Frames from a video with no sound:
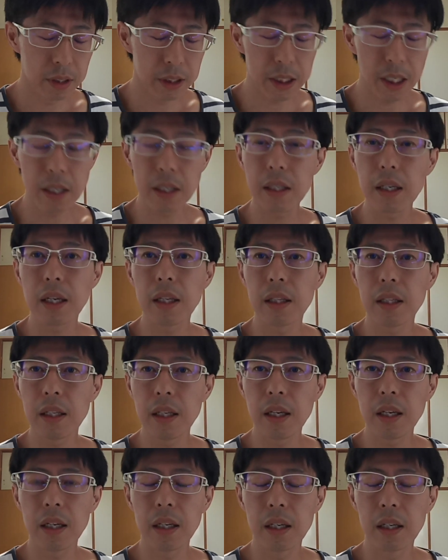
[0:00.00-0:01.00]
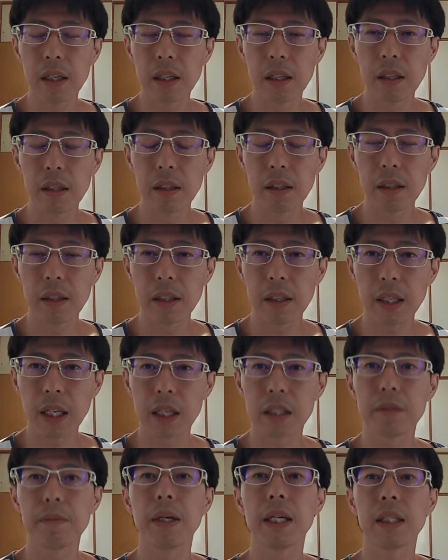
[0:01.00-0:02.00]
1000件で
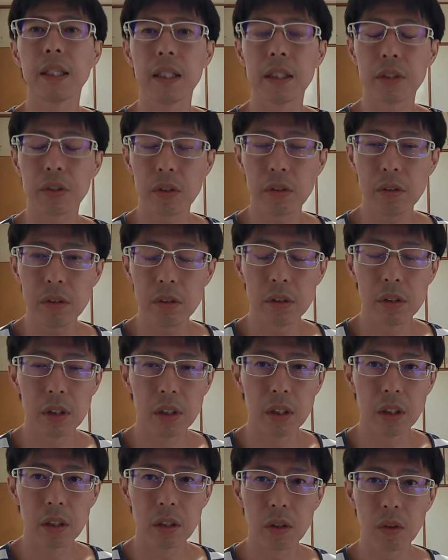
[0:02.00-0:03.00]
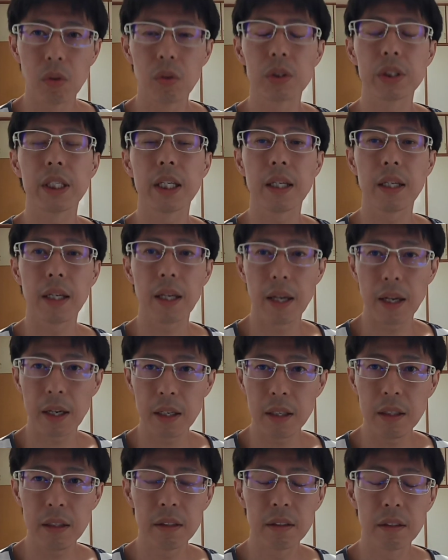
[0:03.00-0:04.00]
100万でしょ ?5000
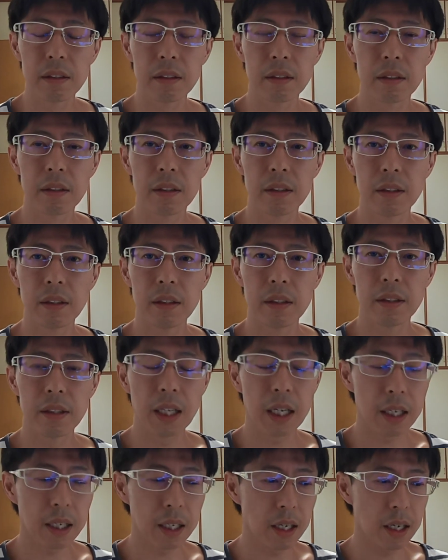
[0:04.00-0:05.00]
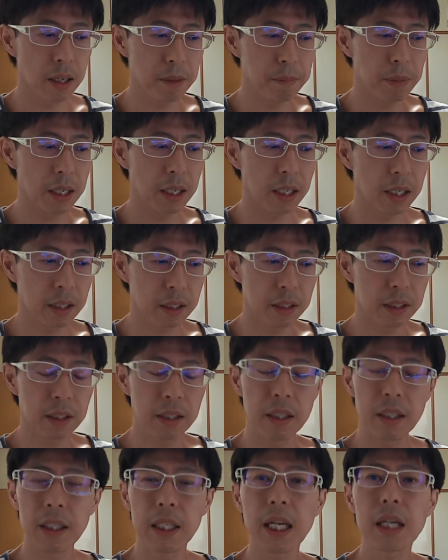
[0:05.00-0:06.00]
件だからまあ、
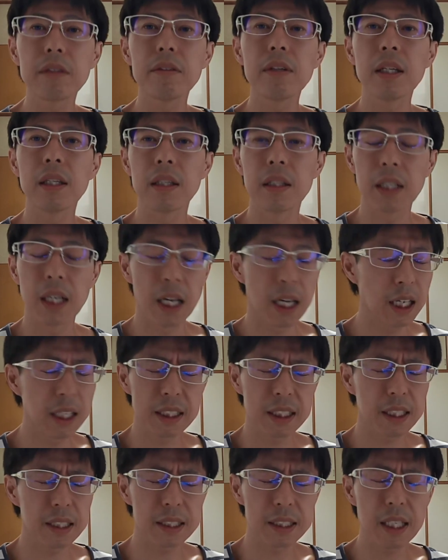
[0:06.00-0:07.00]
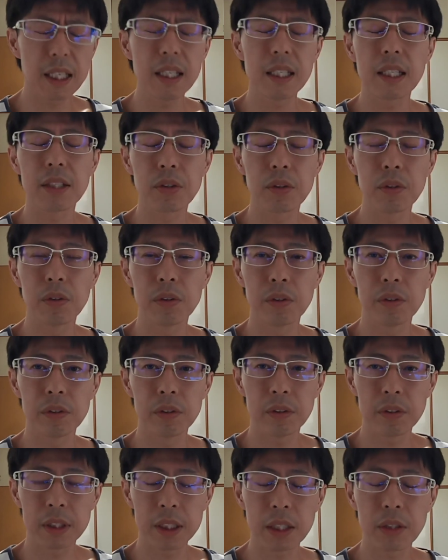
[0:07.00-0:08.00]
100円、ああ、じゃあ1000円だと
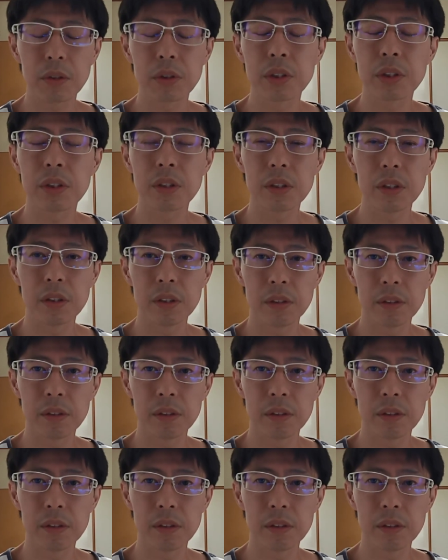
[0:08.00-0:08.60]
したとし